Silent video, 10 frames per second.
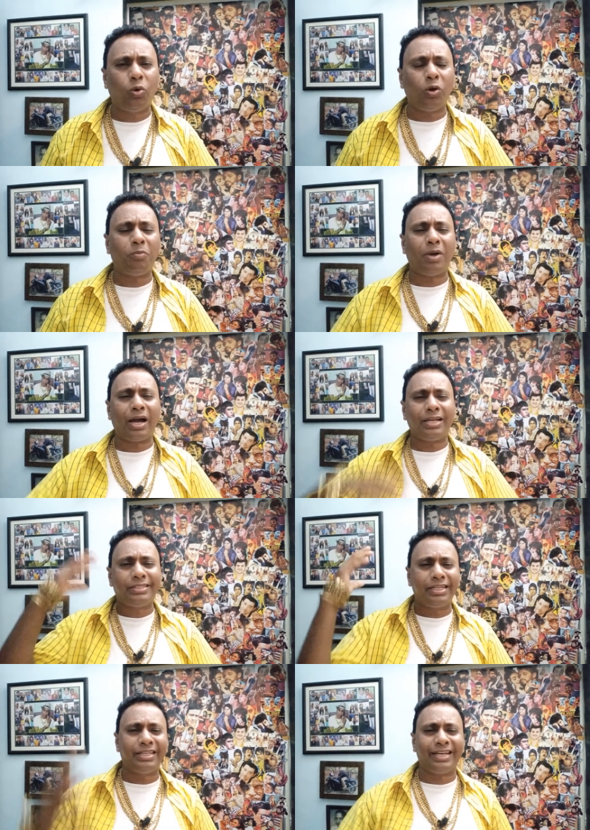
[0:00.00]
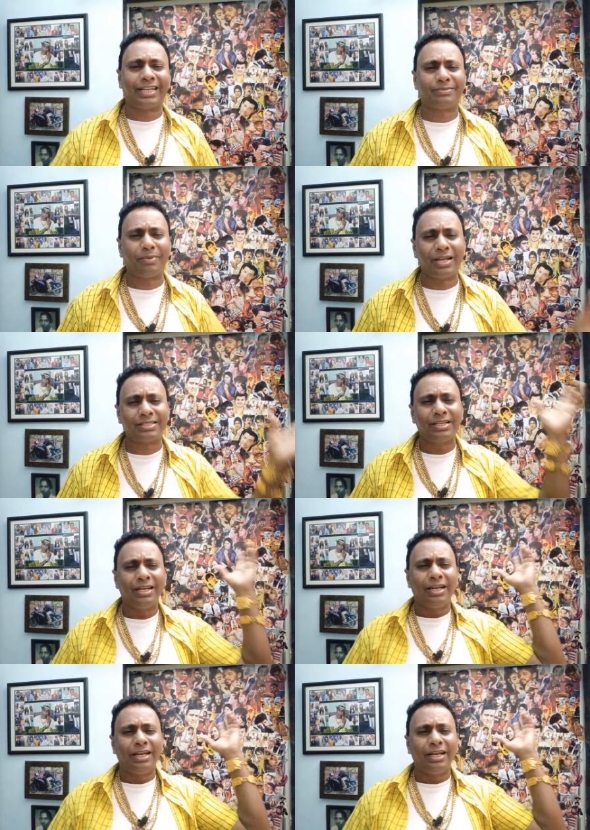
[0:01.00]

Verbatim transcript: गोलमाल चेन्नई एक्सप्रेस